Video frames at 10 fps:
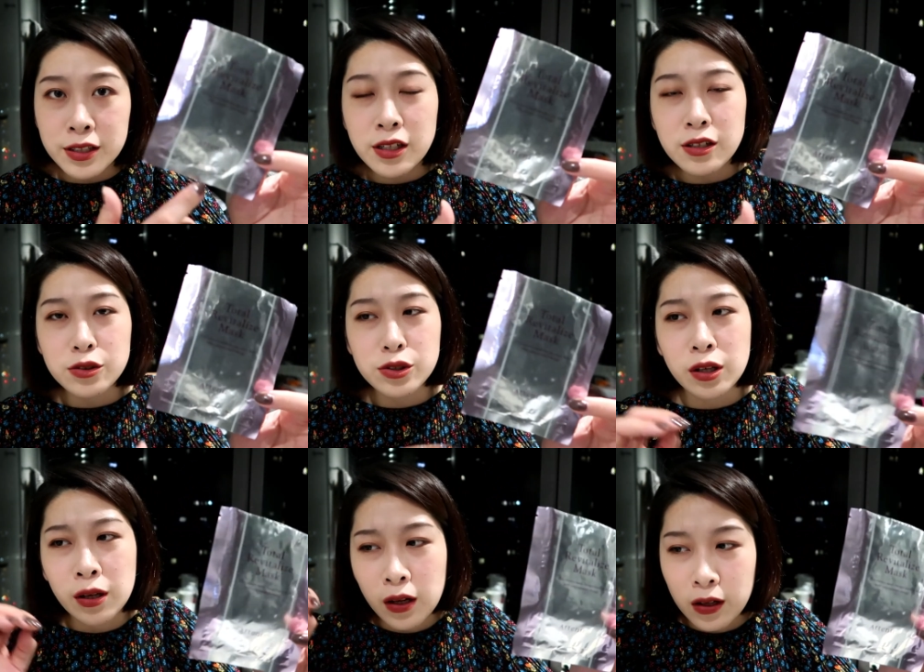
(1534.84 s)
这个就
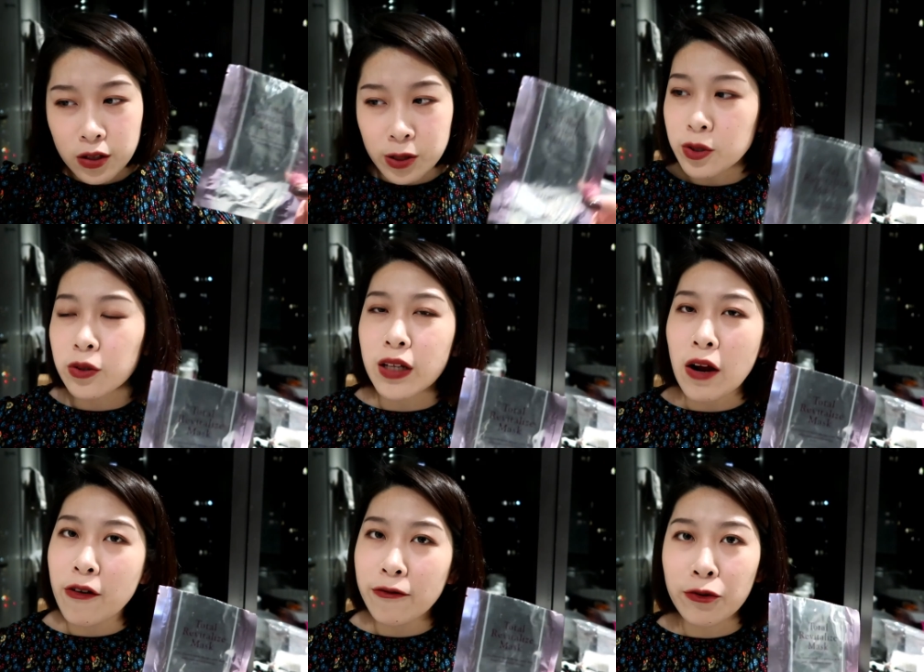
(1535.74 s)
是。什么时候
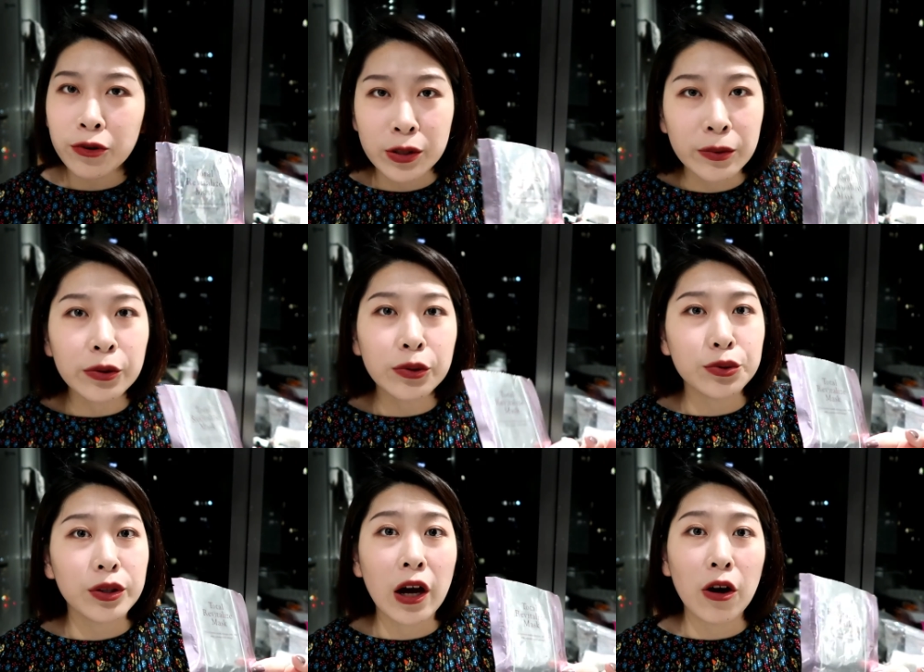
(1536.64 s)
拿出来敷，什么时候都
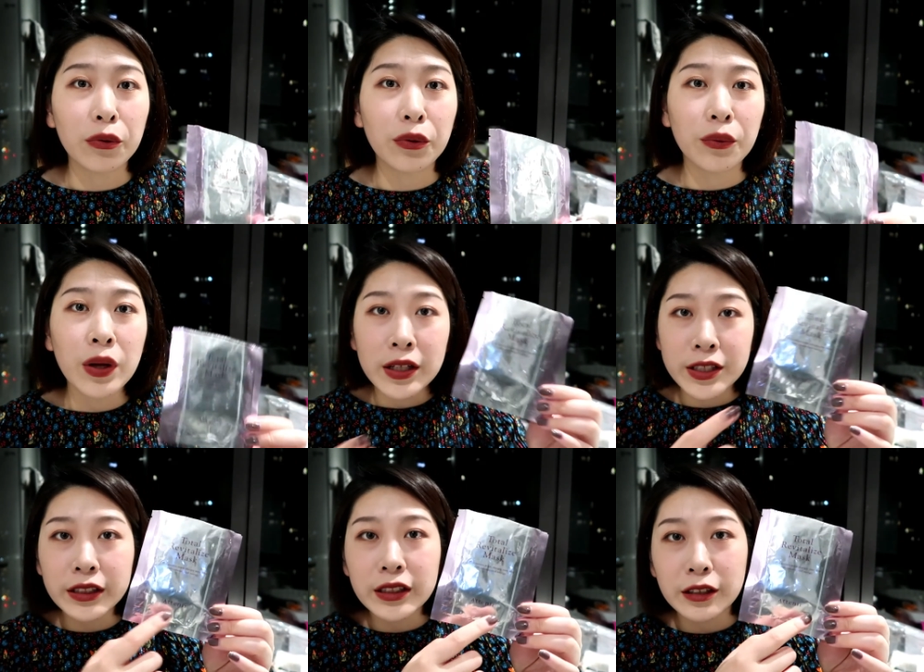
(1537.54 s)
觉得好用。
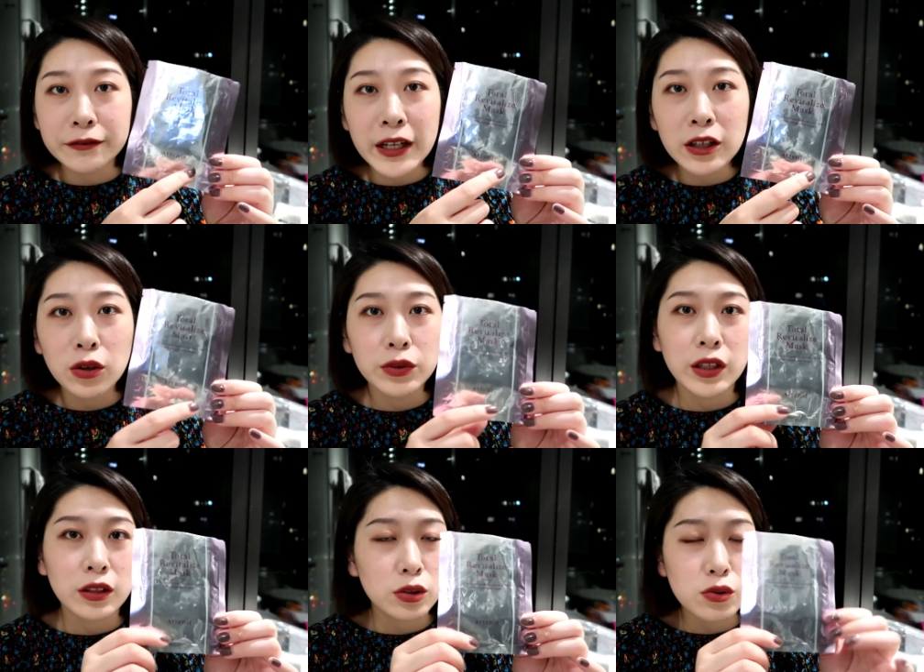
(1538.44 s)
这个和 FANCL
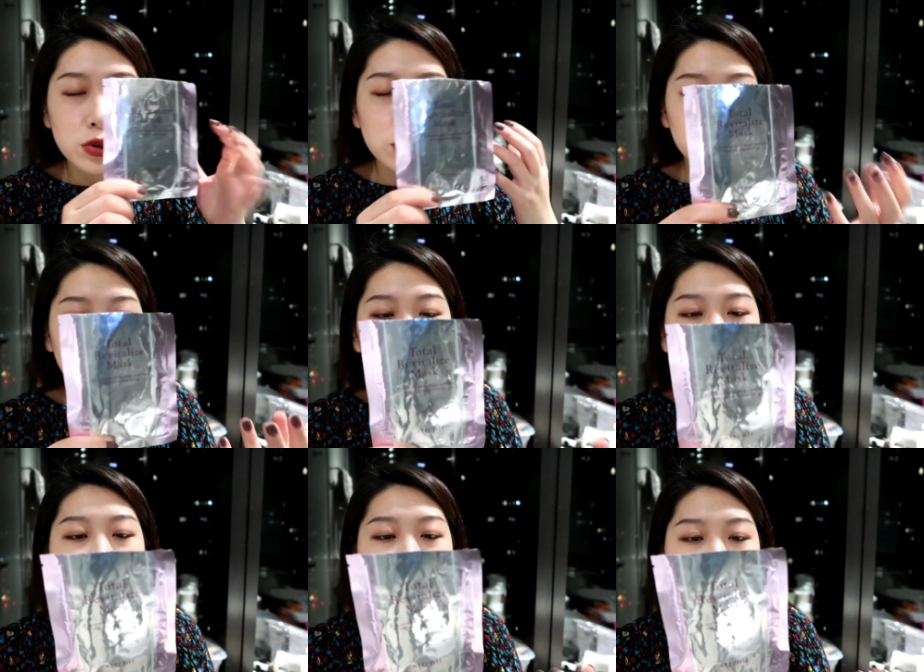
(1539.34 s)
那个都是属于我
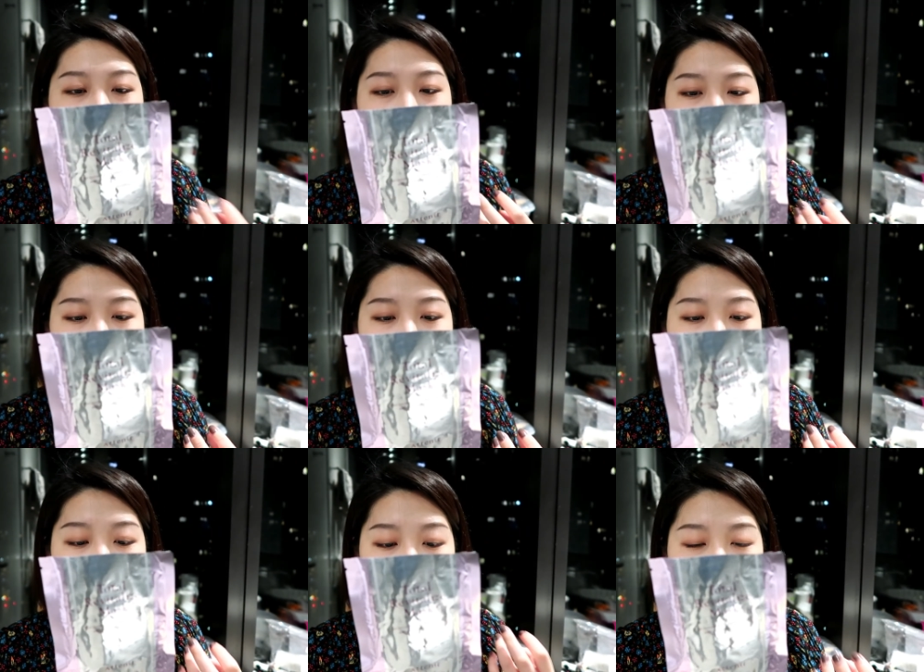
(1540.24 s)
并列在我心
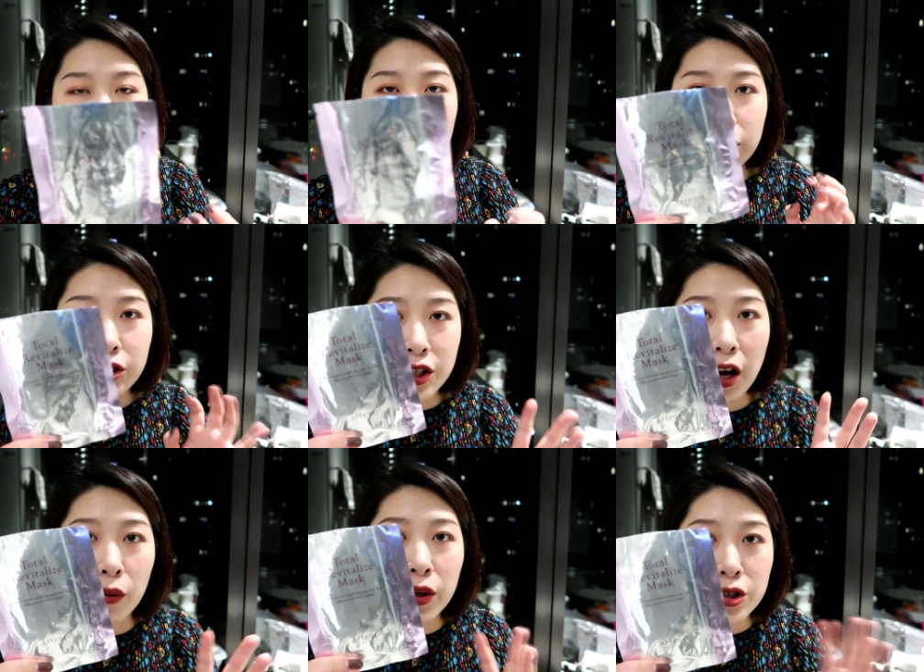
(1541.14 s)
中的真爱，日
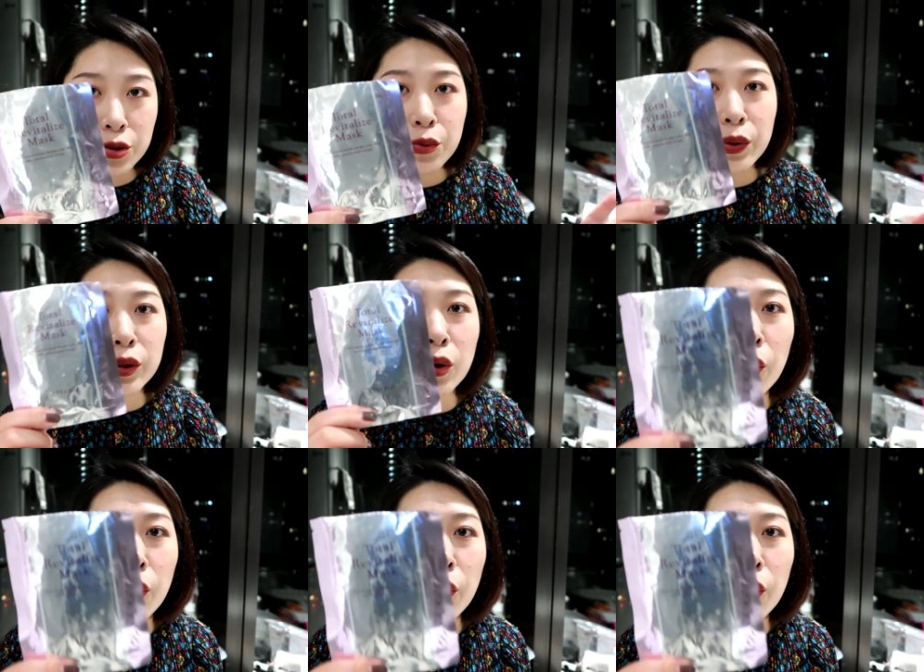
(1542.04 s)
常会持续稳定